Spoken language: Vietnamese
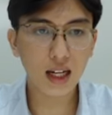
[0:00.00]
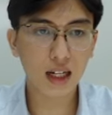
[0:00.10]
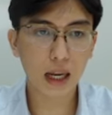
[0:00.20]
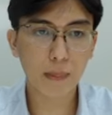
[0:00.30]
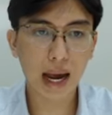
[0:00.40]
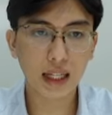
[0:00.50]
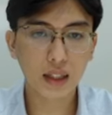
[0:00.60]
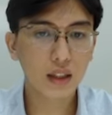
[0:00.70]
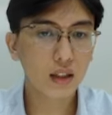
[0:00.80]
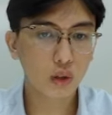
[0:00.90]
là ngày mai
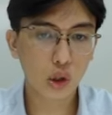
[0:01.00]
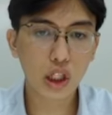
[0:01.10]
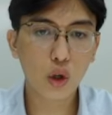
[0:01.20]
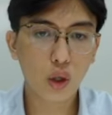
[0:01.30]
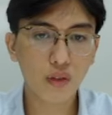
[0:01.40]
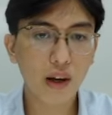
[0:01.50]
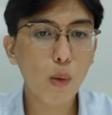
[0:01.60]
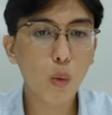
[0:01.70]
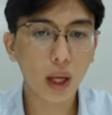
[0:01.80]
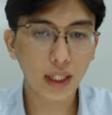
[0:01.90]
nó sẽ có những pha
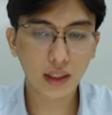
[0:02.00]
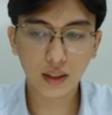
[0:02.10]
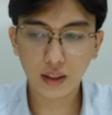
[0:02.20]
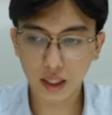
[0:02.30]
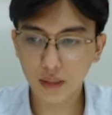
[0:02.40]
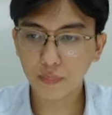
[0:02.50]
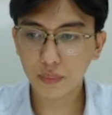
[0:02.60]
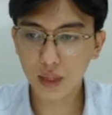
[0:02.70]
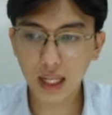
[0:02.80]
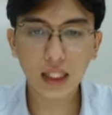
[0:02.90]
bùng lên nhá
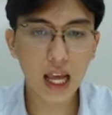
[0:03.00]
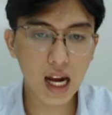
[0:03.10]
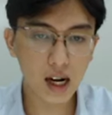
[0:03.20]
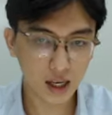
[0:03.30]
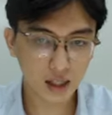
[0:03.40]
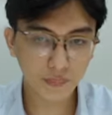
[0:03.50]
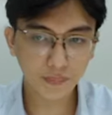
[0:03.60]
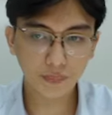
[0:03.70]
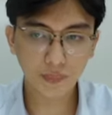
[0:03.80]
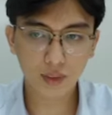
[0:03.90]
HDG
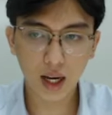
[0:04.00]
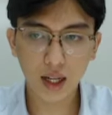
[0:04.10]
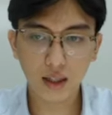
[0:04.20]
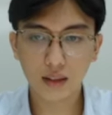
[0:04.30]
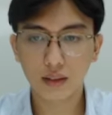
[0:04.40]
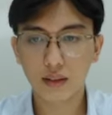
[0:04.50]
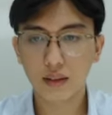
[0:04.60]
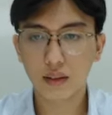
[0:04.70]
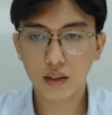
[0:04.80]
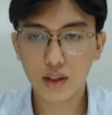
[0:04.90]
đấy
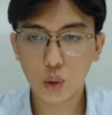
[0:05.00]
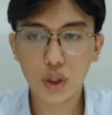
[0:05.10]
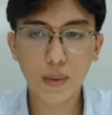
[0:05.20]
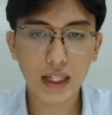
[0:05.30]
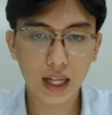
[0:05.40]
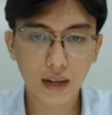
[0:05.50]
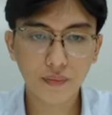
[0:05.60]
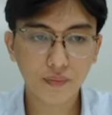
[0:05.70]
chú ý cho mình nhá